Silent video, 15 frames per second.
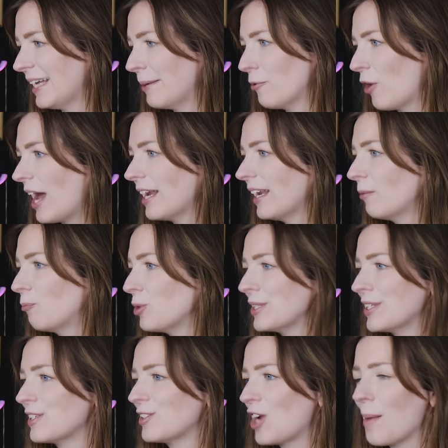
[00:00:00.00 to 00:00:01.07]
Die haben doch alle
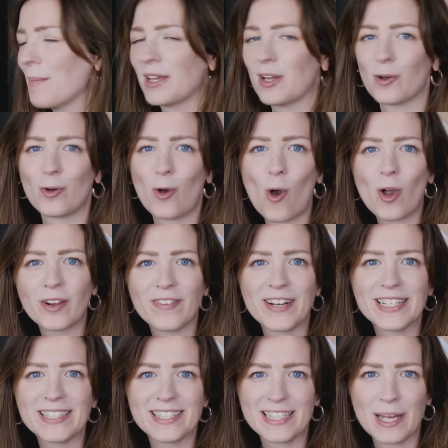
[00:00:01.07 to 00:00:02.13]
Princess Charming geguckt, wenn
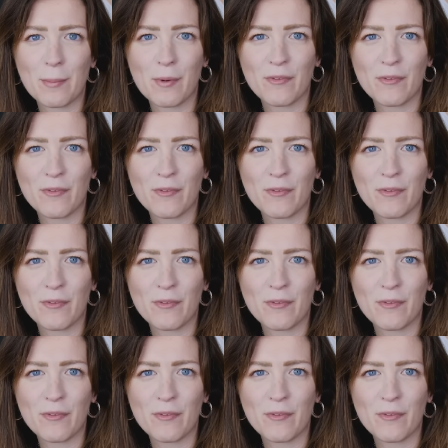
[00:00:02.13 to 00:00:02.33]
die sich da